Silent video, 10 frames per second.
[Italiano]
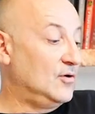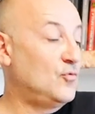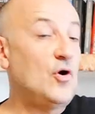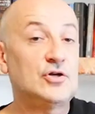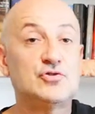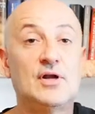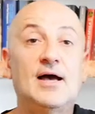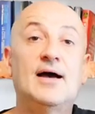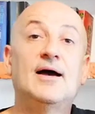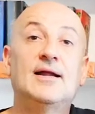cuocio
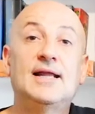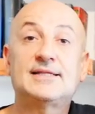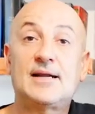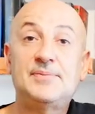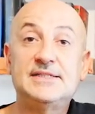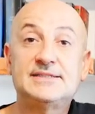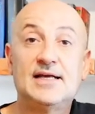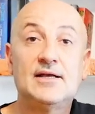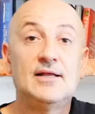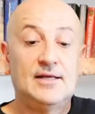la, l'altra
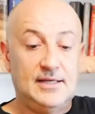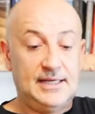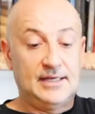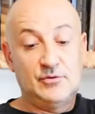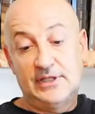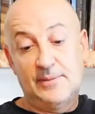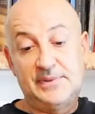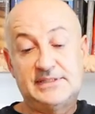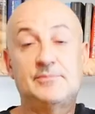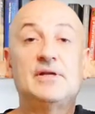pizza e quindi la
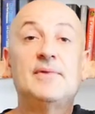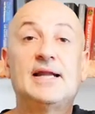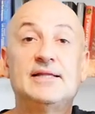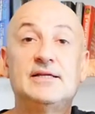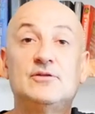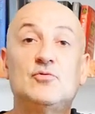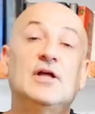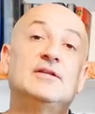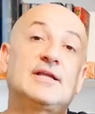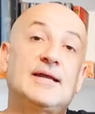pizza mi rimane
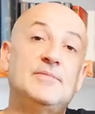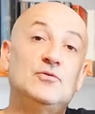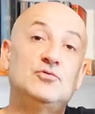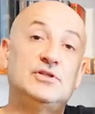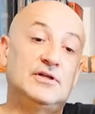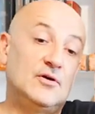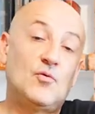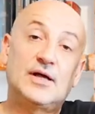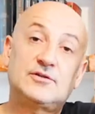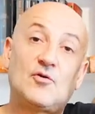addirittura 3 minuti
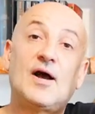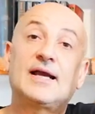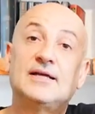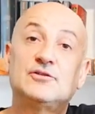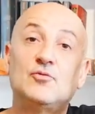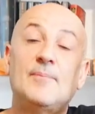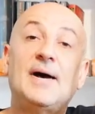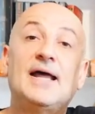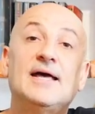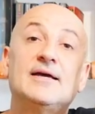4 anche sulla
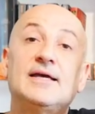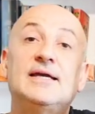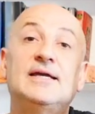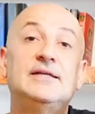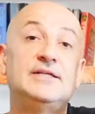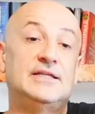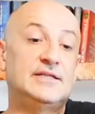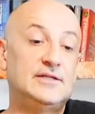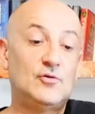pala e niente,